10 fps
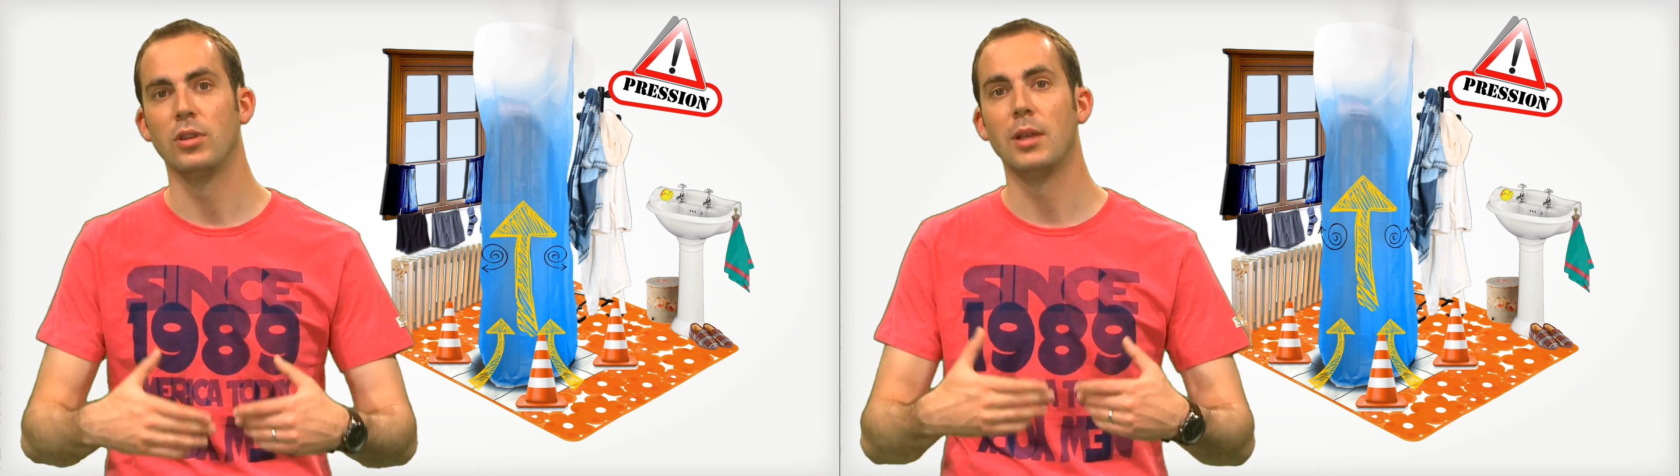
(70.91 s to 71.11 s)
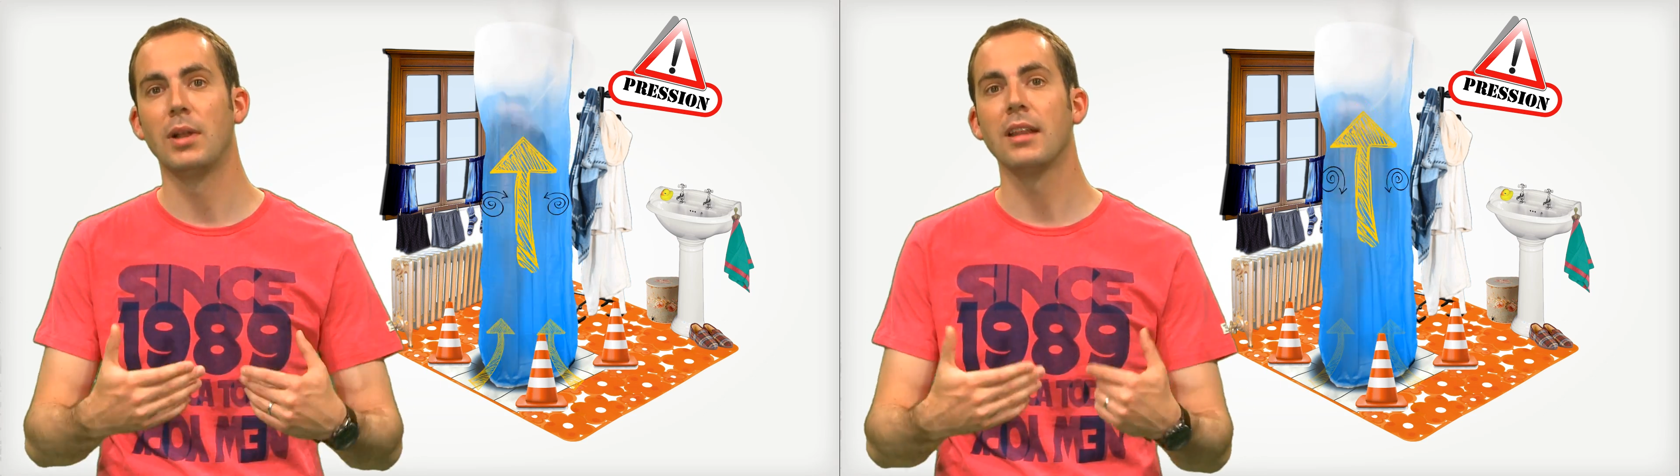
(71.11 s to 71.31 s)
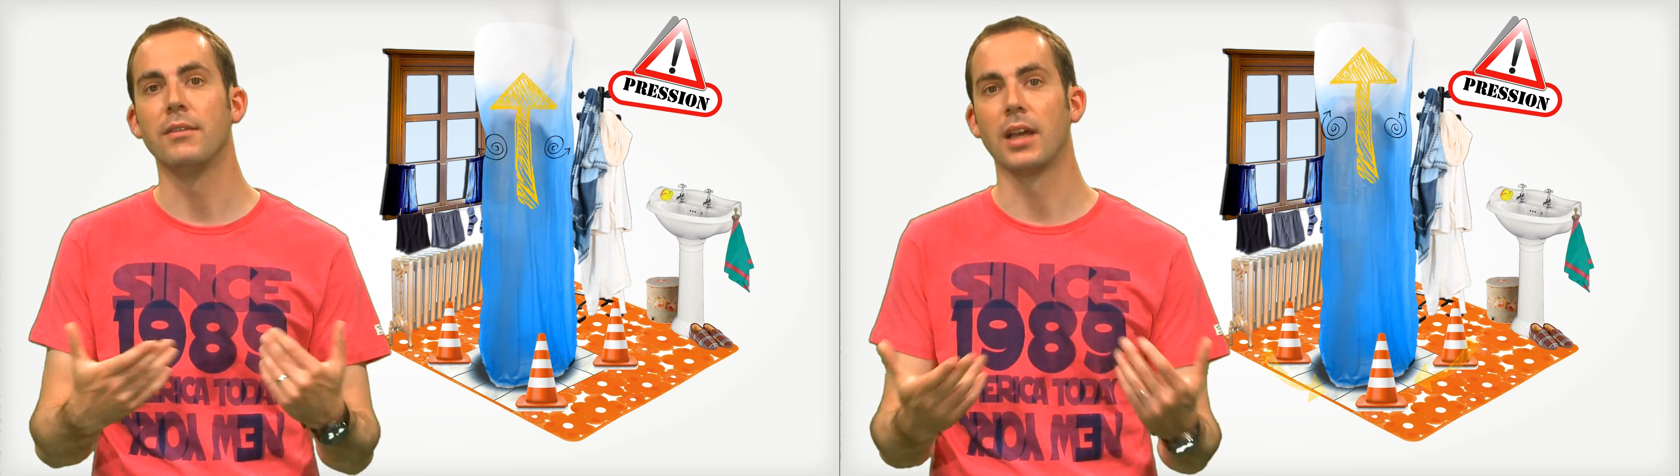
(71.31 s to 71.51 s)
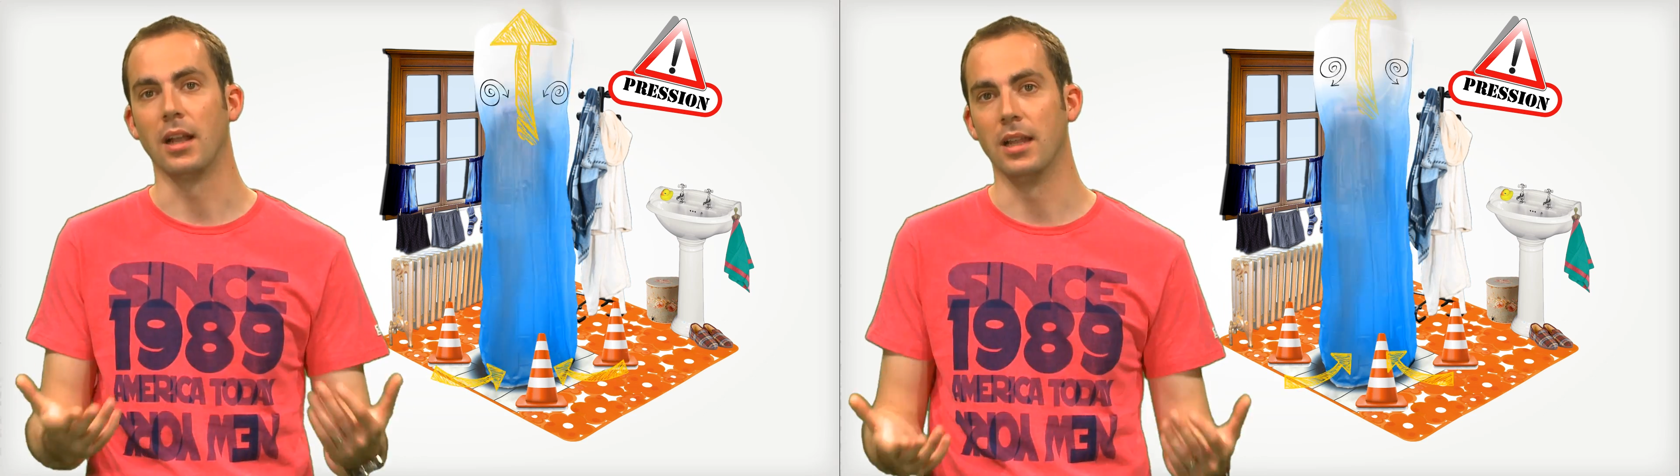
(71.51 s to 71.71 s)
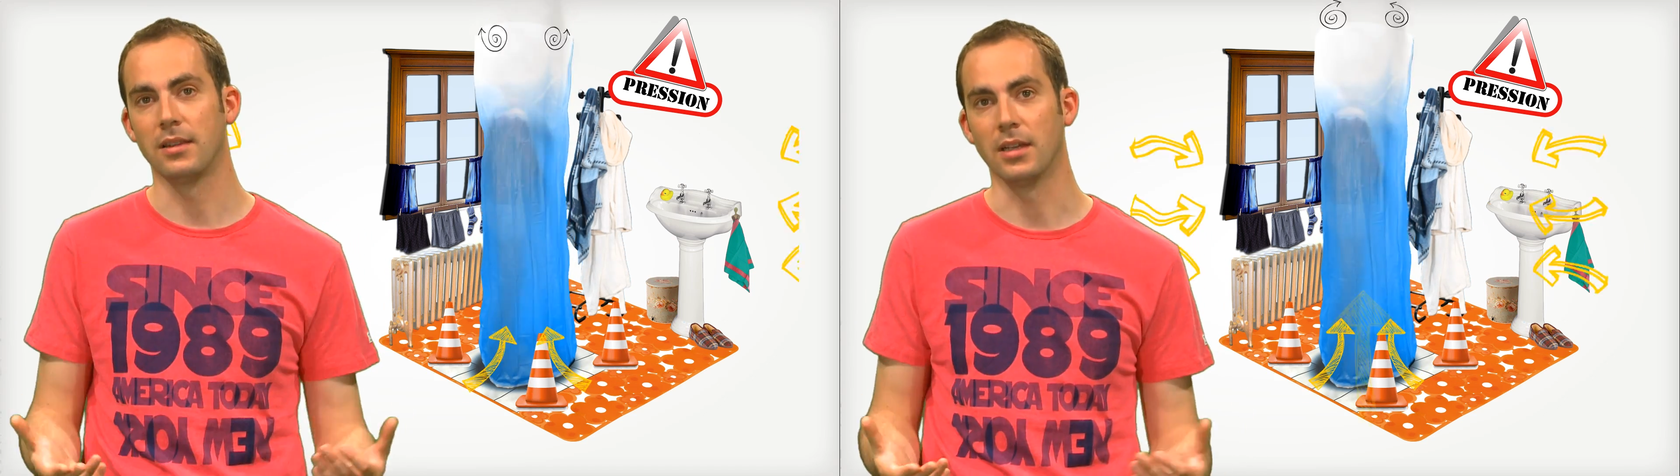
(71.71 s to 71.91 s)
déplace vers
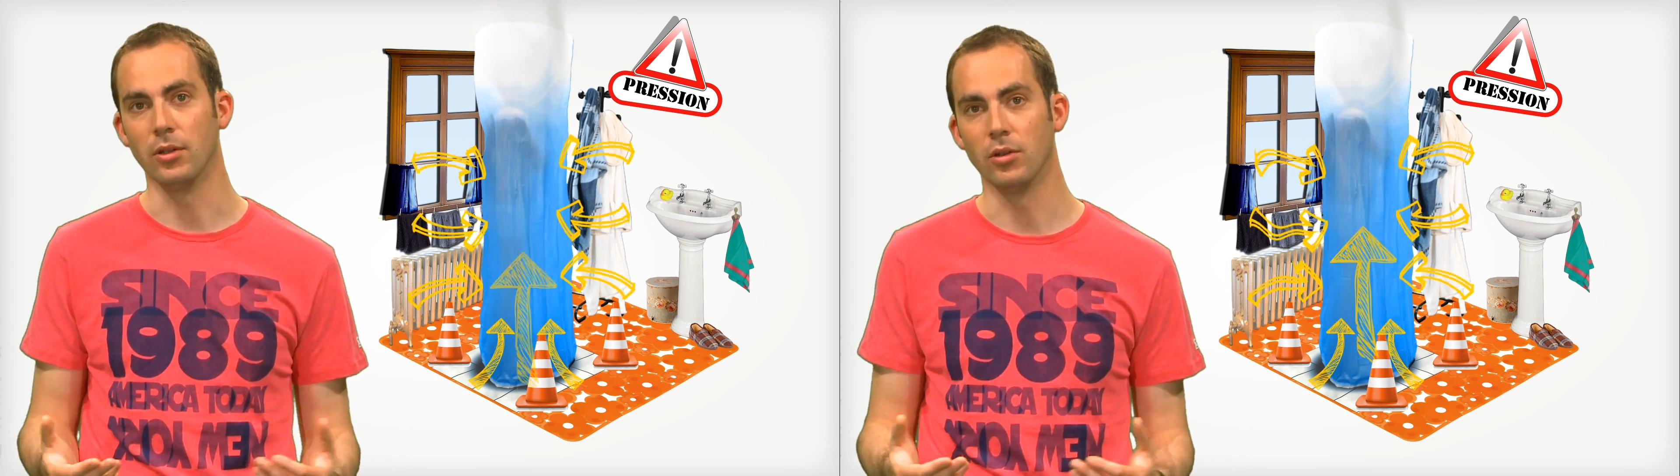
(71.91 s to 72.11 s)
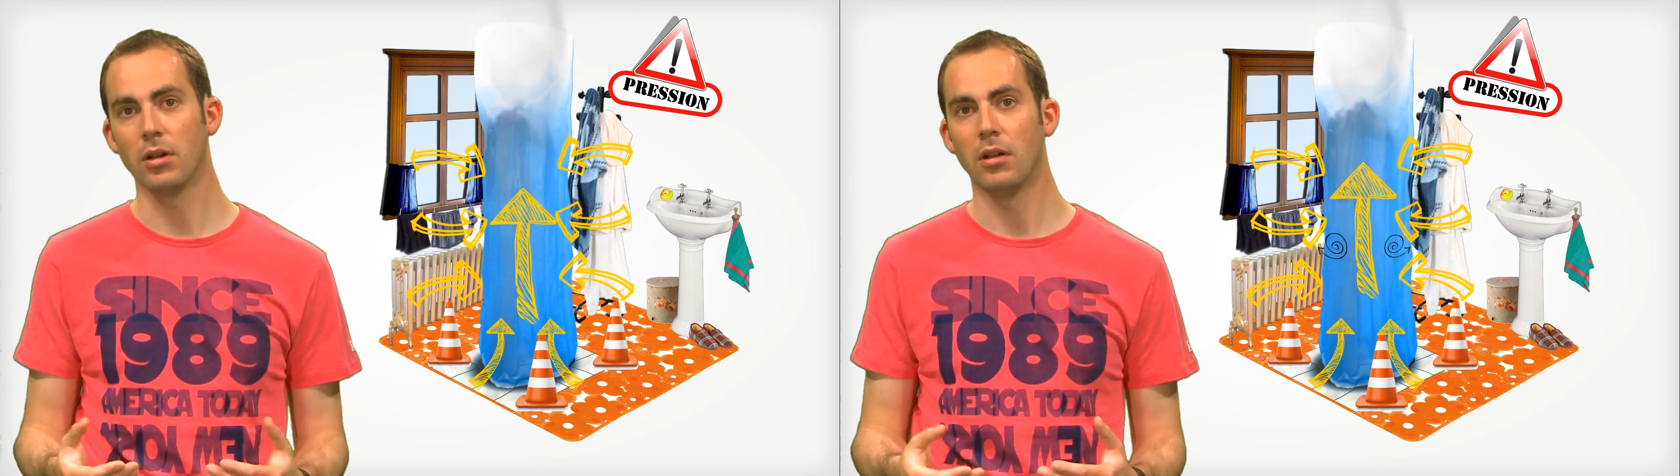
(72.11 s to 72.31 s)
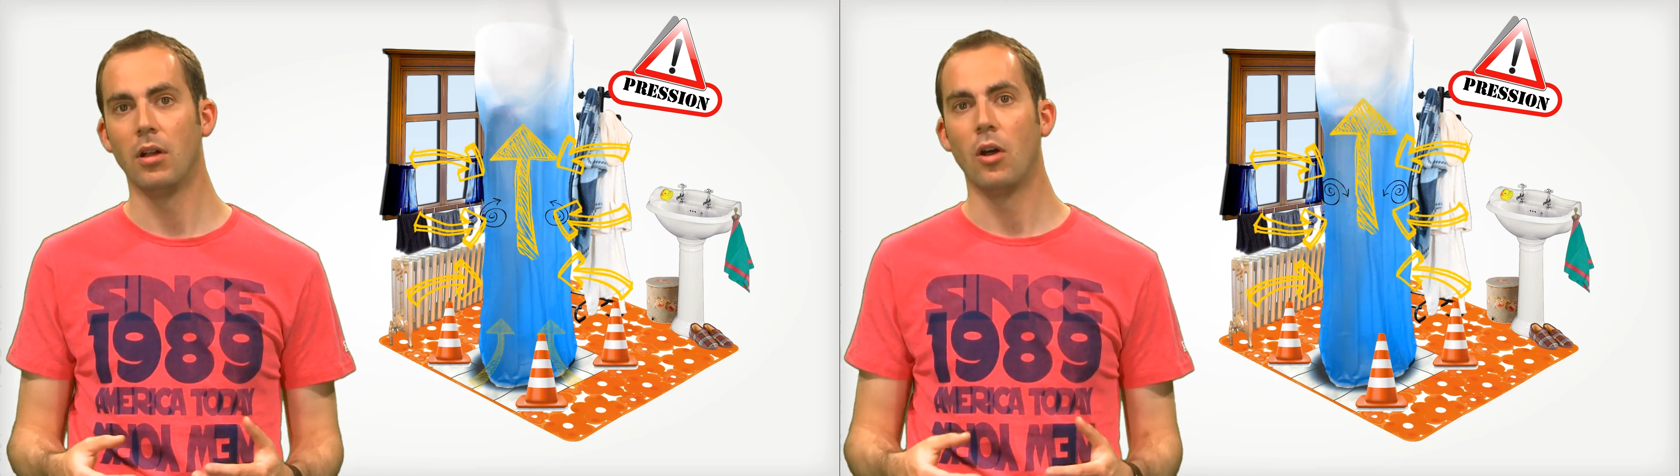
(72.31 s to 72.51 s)
l'intérieur